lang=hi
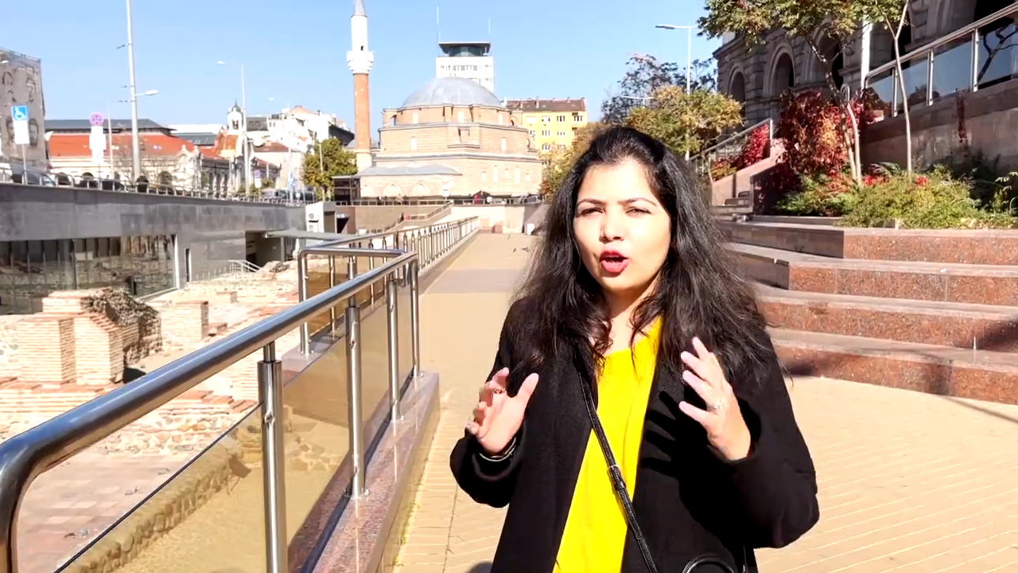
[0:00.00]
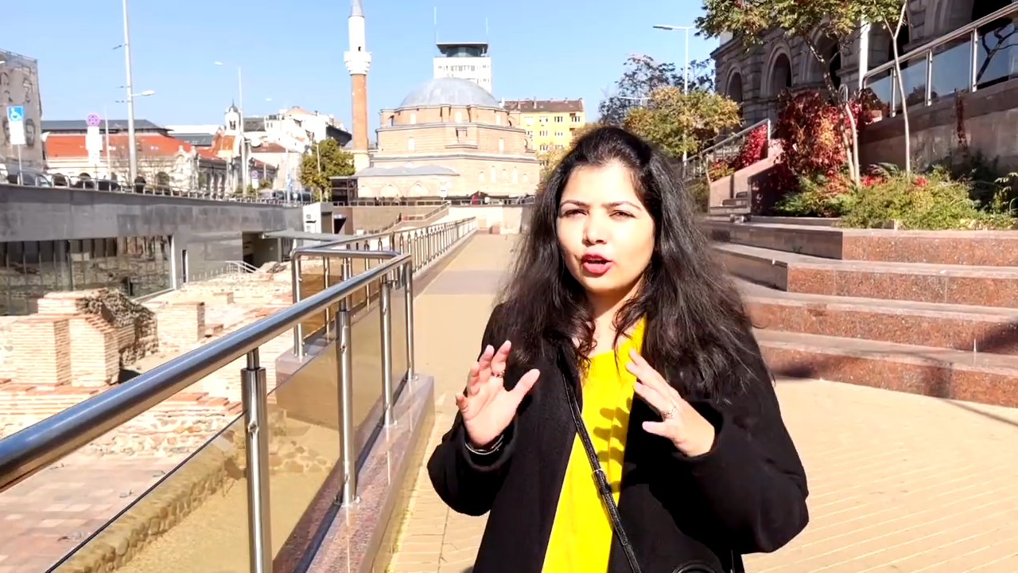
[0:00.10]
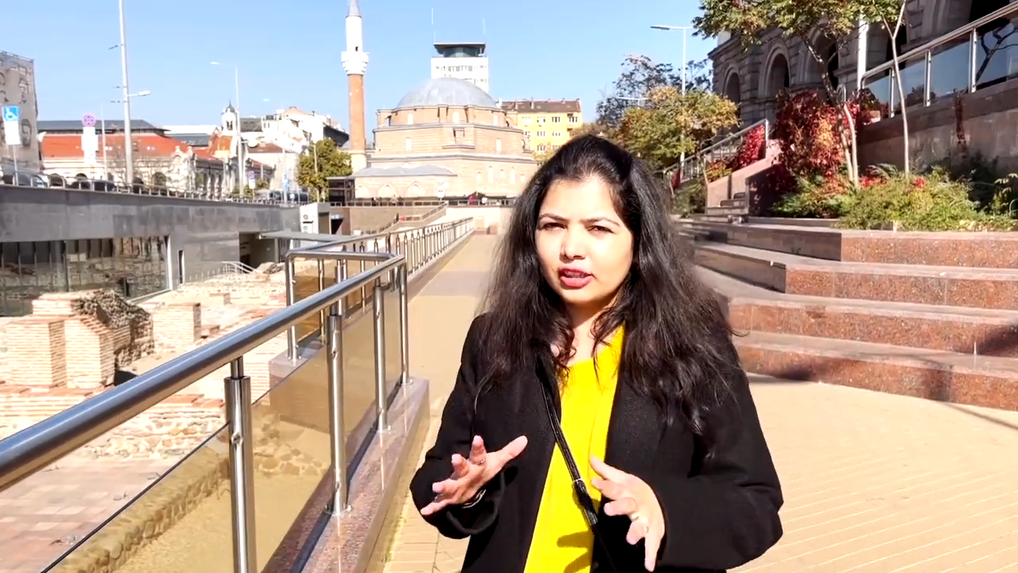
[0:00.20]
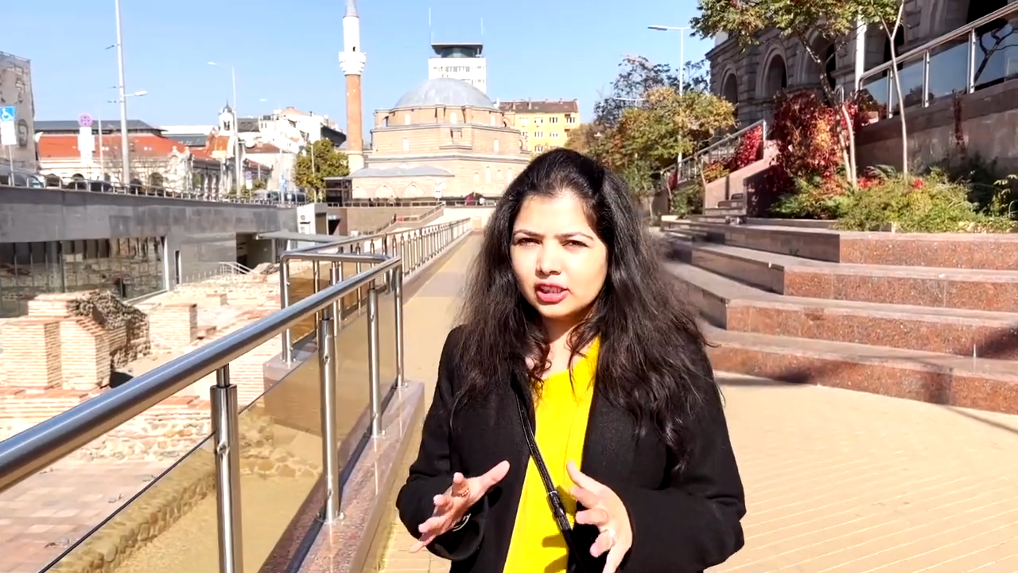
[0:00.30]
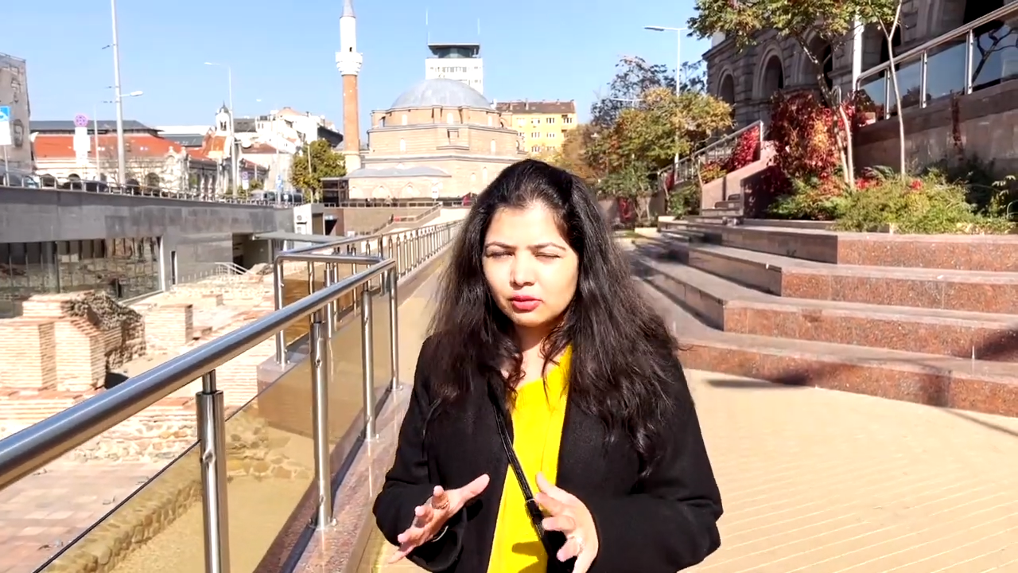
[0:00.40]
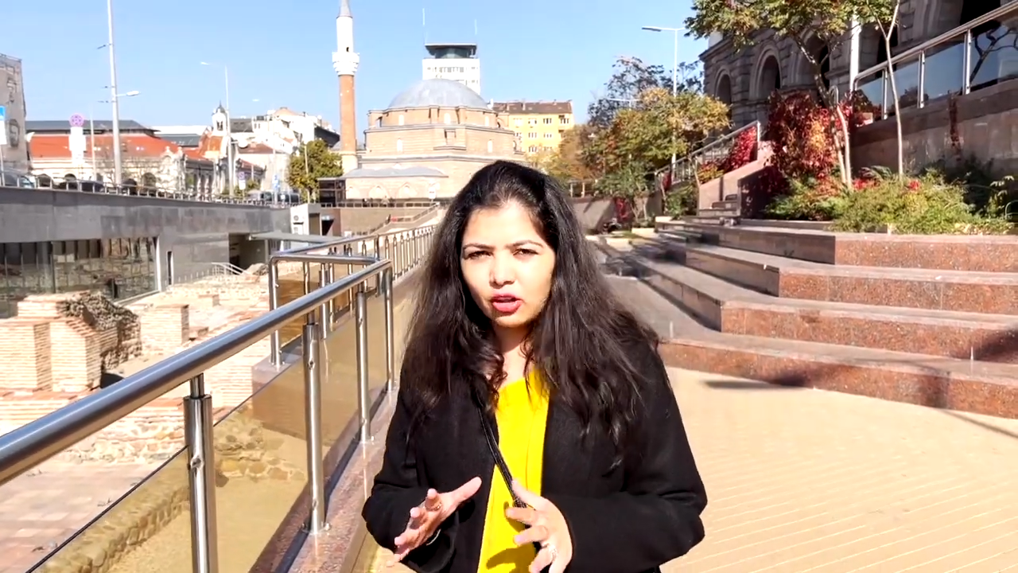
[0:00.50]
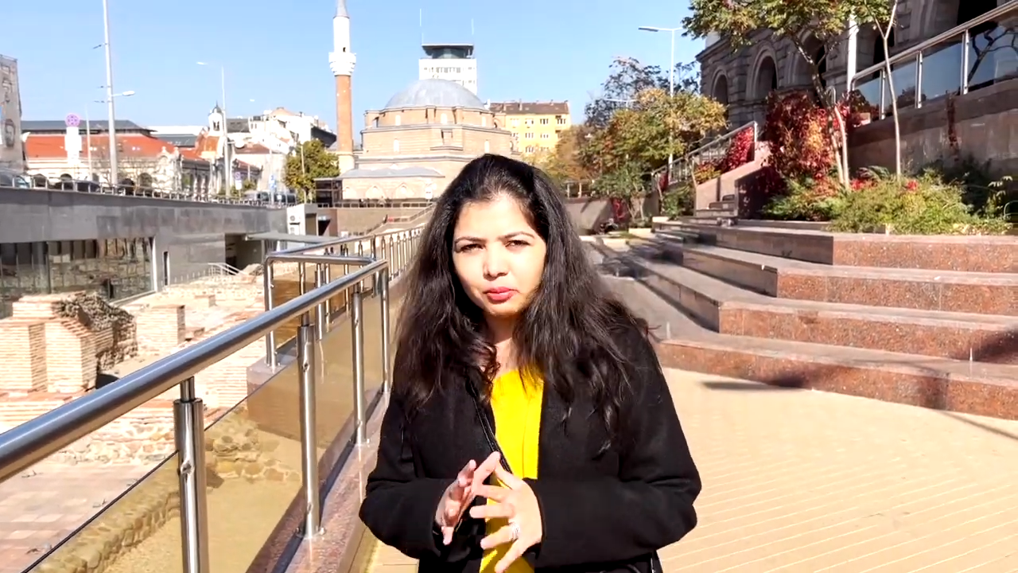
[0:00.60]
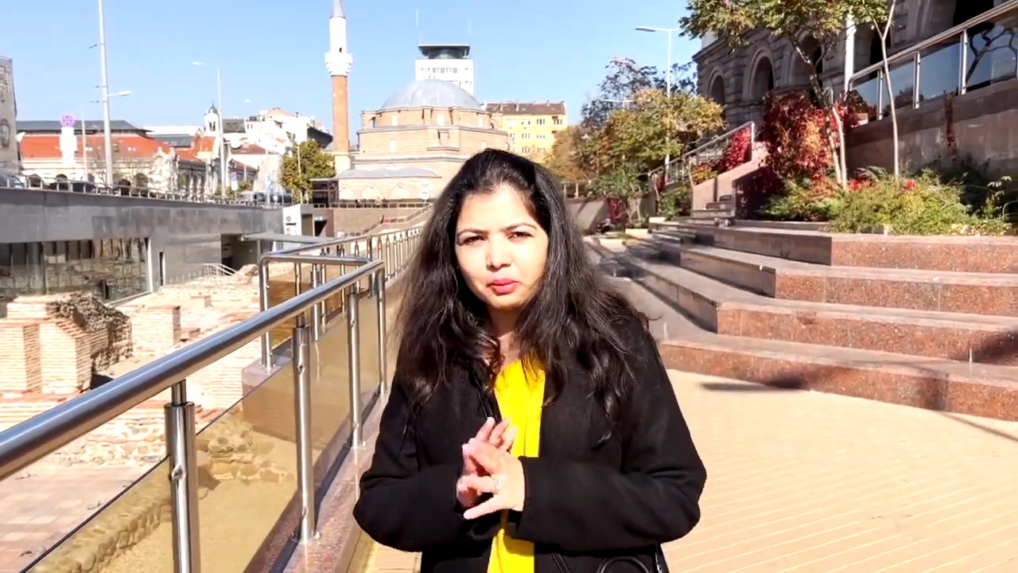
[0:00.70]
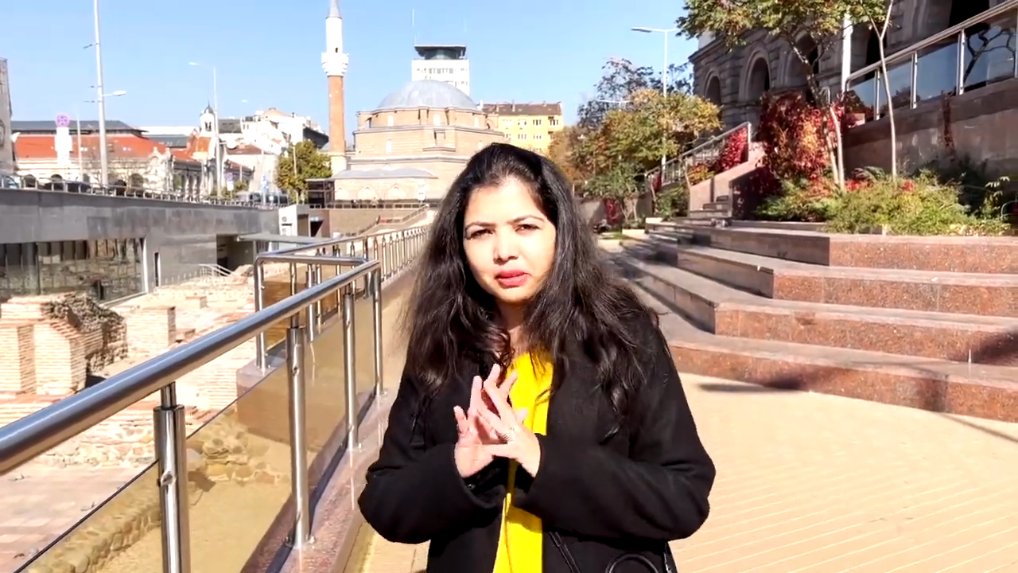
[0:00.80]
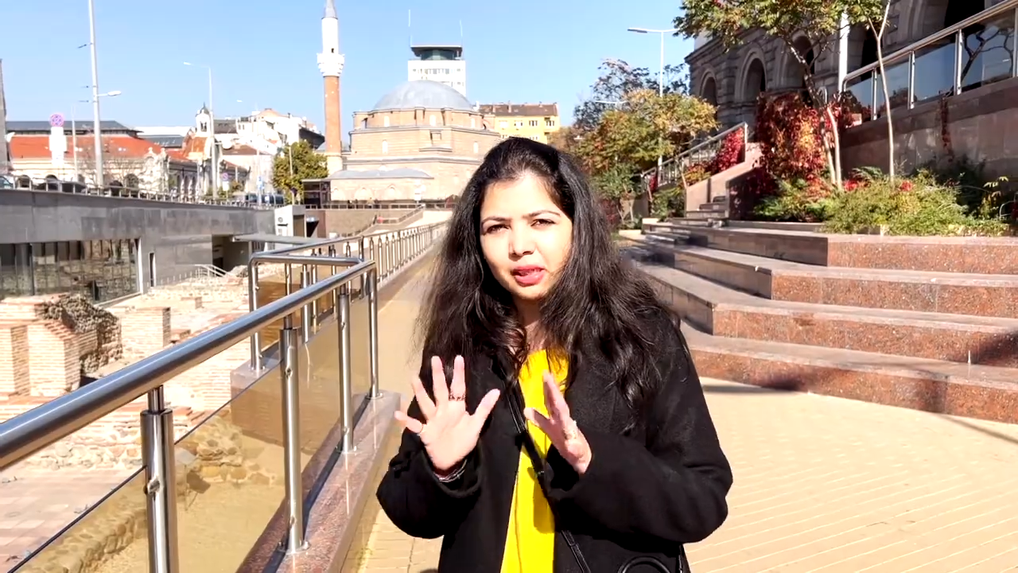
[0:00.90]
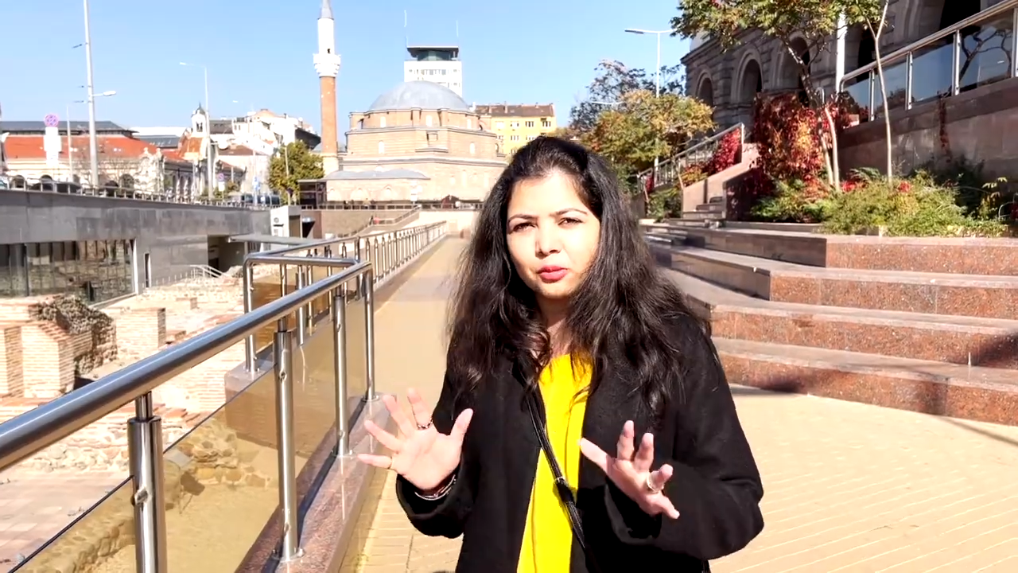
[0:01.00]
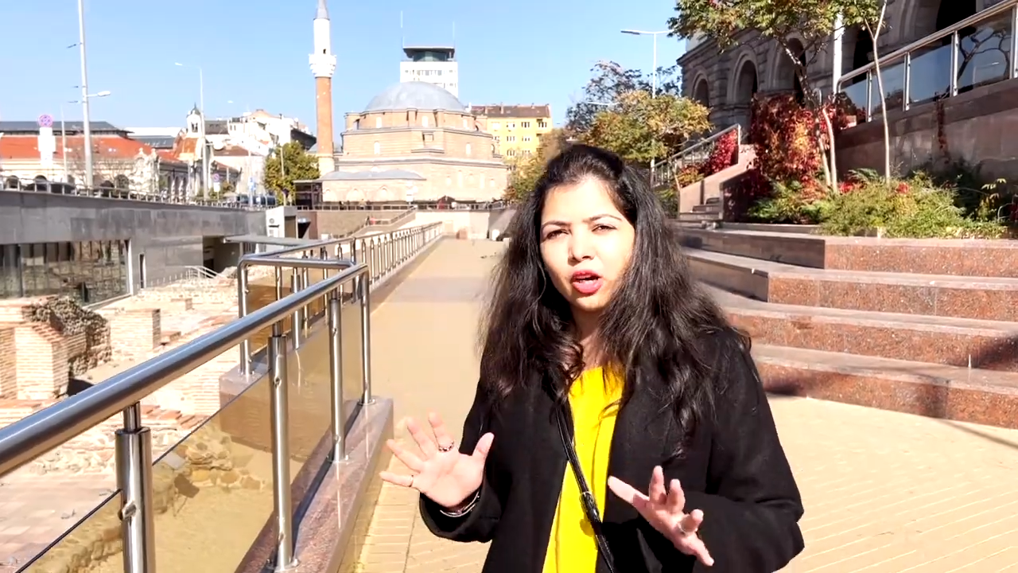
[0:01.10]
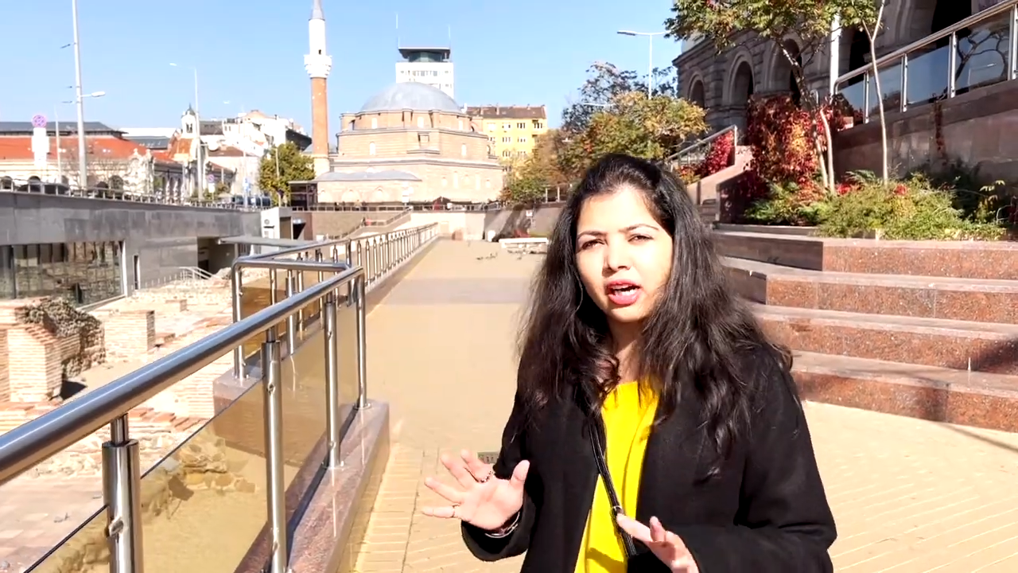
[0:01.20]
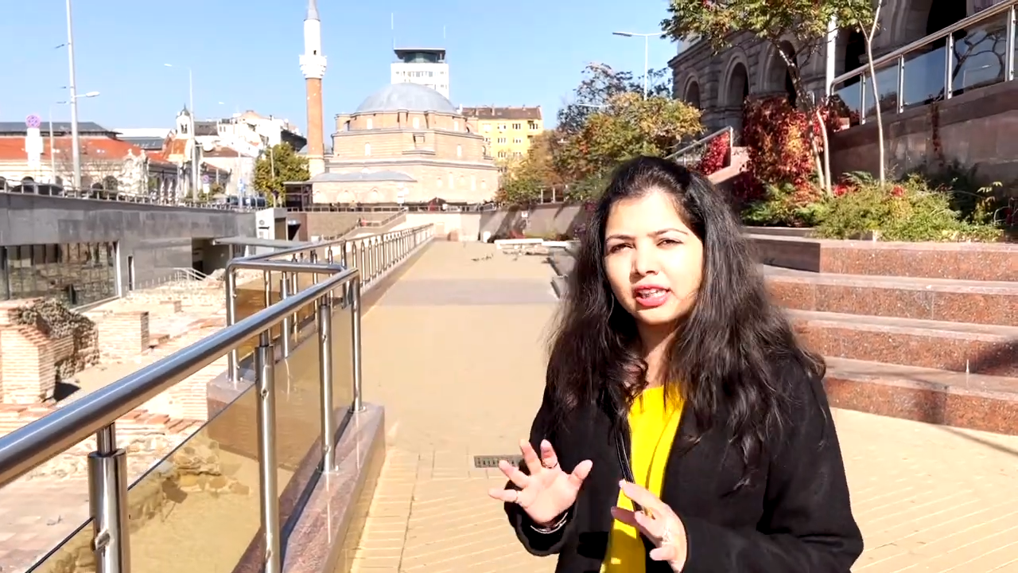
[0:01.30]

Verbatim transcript: और इस ब्लॉग में बस आपको